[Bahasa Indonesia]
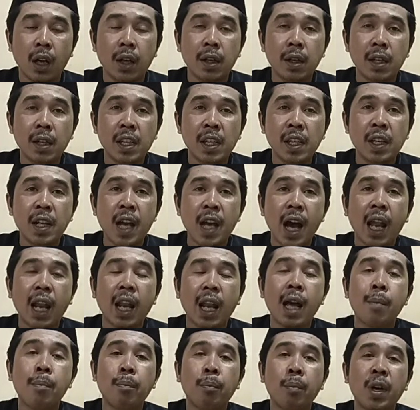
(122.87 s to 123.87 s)
di
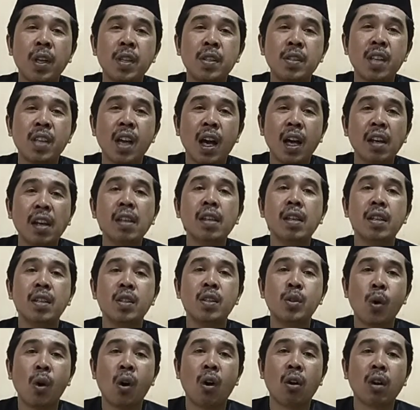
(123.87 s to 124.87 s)
dalam mencari
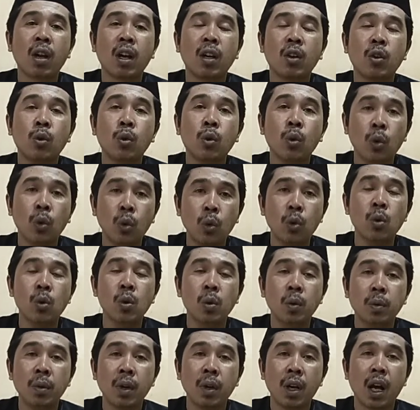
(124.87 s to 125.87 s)
seorang guru
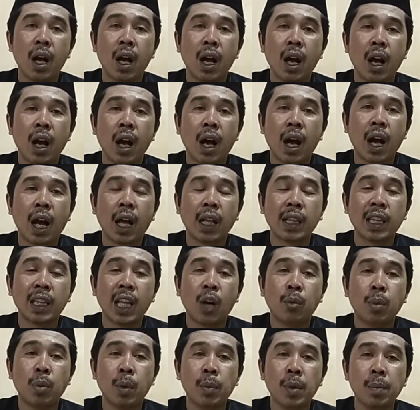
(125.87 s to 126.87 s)
atau
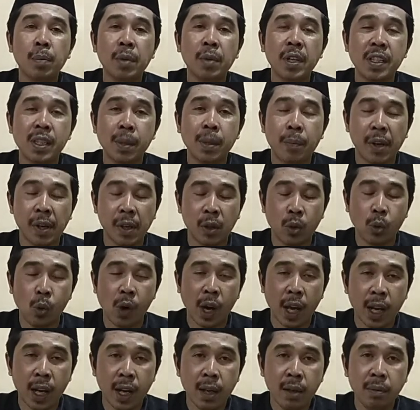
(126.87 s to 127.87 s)
pembimbing spiritual